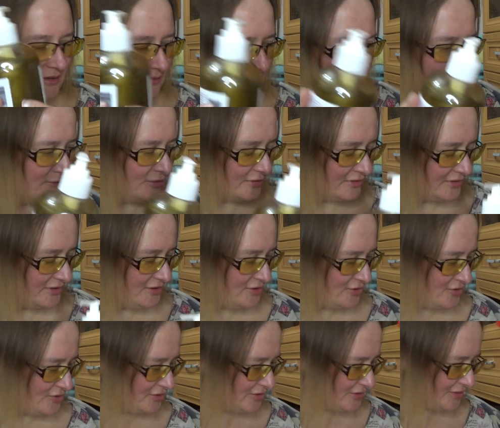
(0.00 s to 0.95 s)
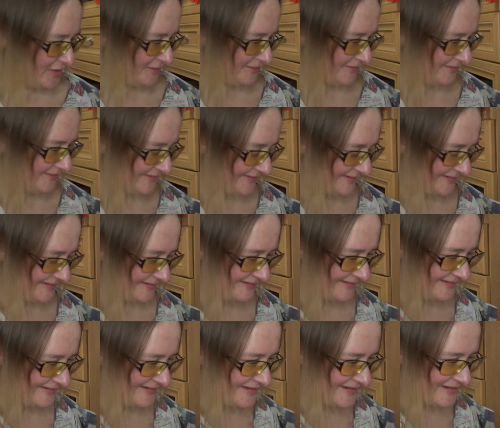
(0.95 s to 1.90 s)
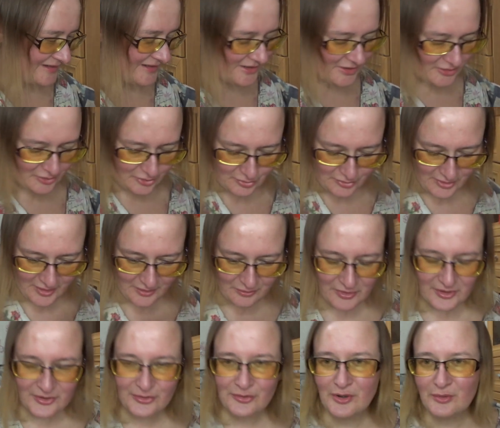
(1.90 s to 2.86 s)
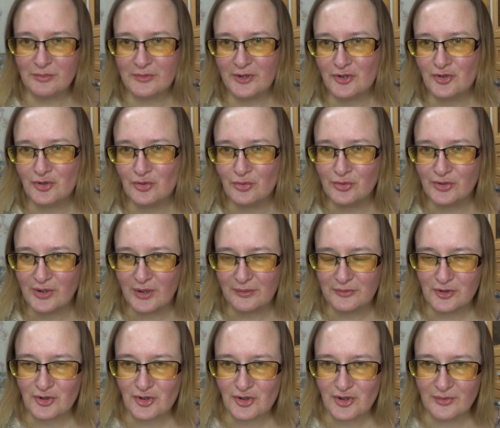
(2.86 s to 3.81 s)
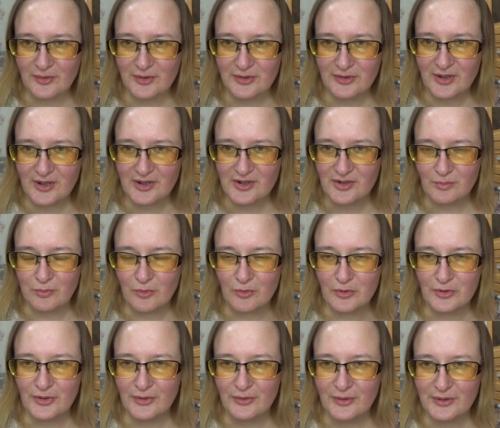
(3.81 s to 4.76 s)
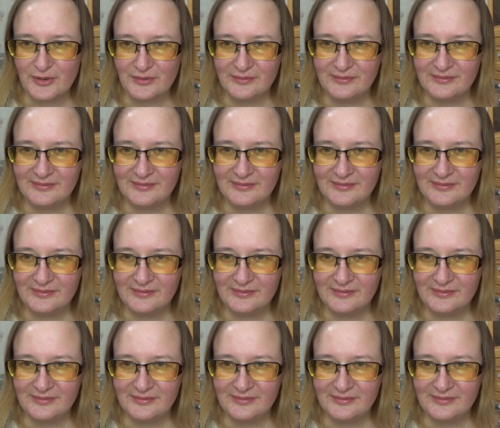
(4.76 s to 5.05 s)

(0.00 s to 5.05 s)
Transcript: Все отличненько. С удовольствием начну с завтрашнего дня использовать.